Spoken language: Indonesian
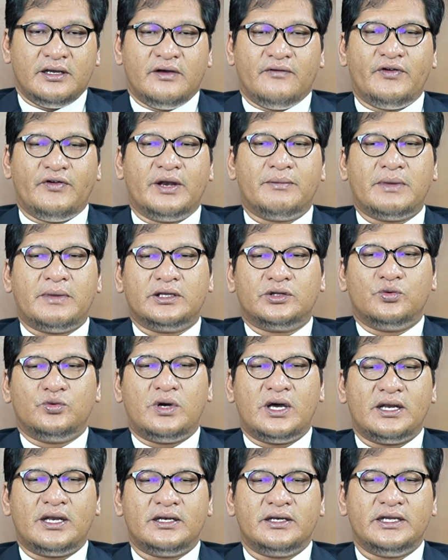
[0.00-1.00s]
Firman
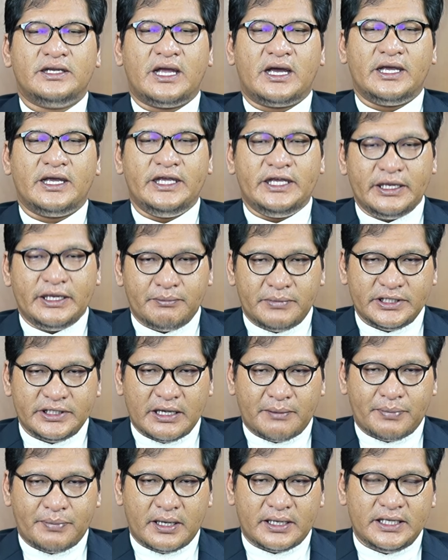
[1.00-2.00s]
Tuhan yang ingin
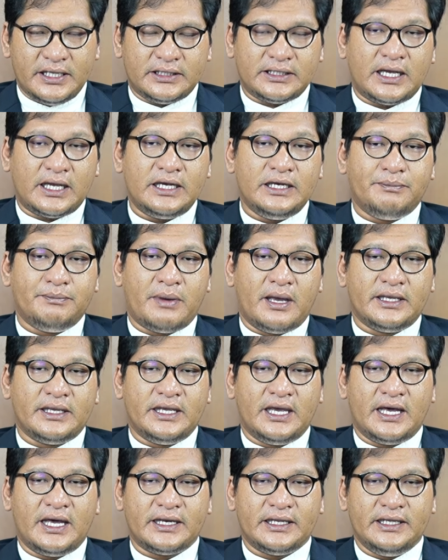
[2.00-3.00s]
menyapa kita di
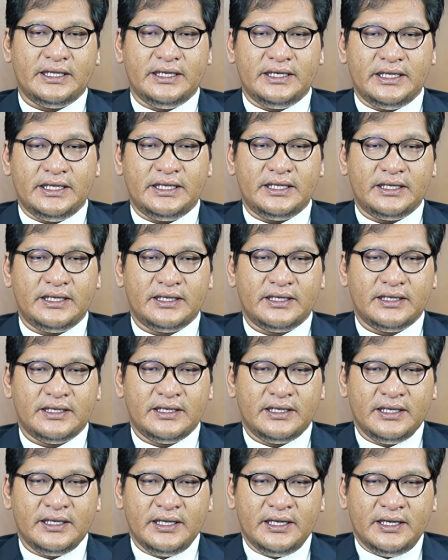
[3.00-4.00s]
pagi hari ini
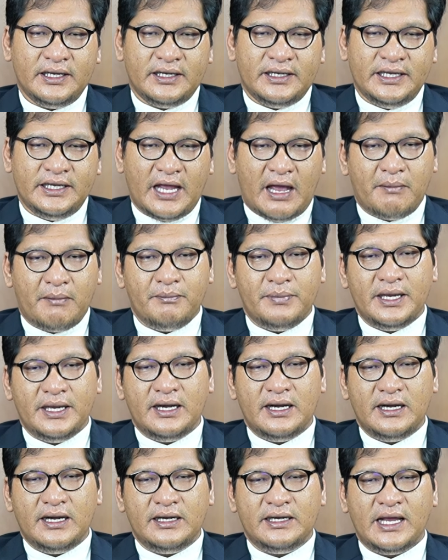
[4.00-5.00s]

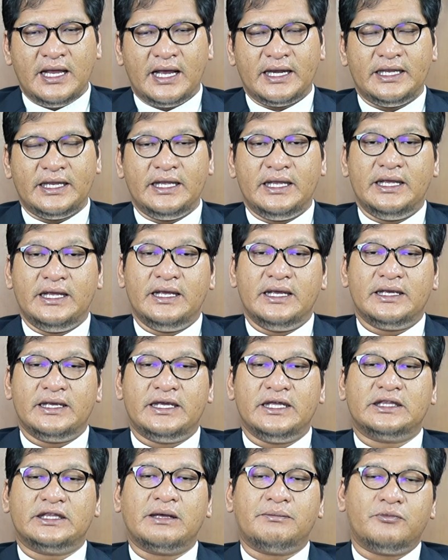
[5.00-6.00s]
diambil dari
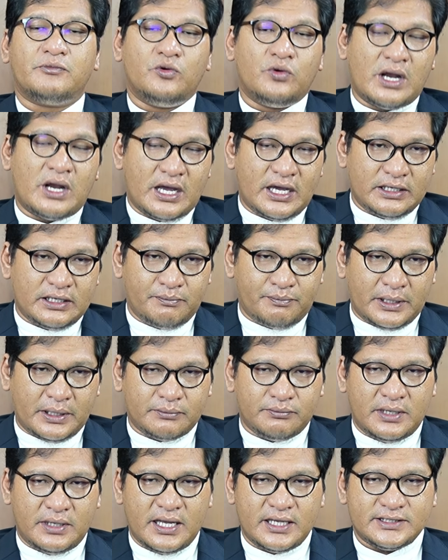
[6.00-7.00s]
Kitab Ulangan
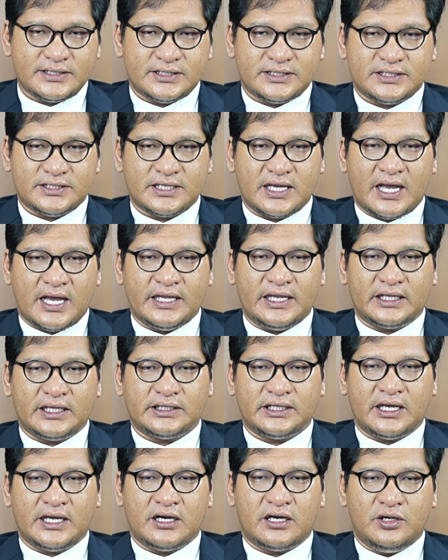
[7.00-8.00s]
14
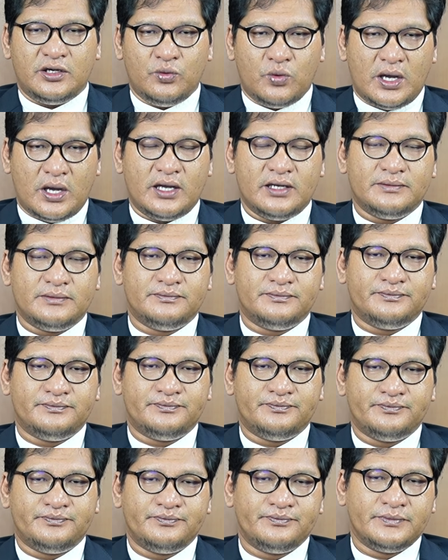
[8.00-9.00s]
ayat yang kedua.
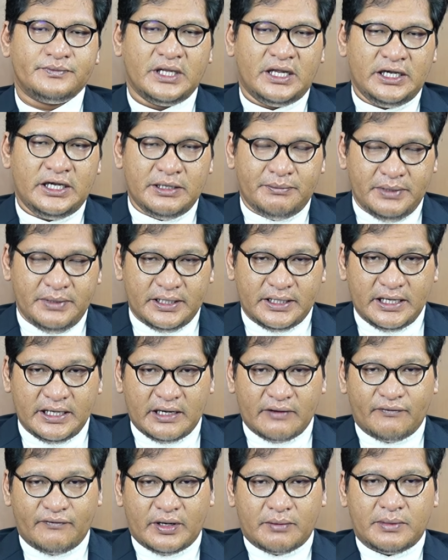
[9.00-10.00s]

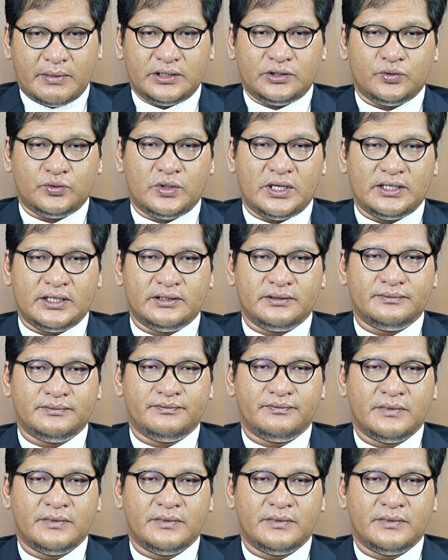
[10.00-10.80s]
Demikian firman Tuhan.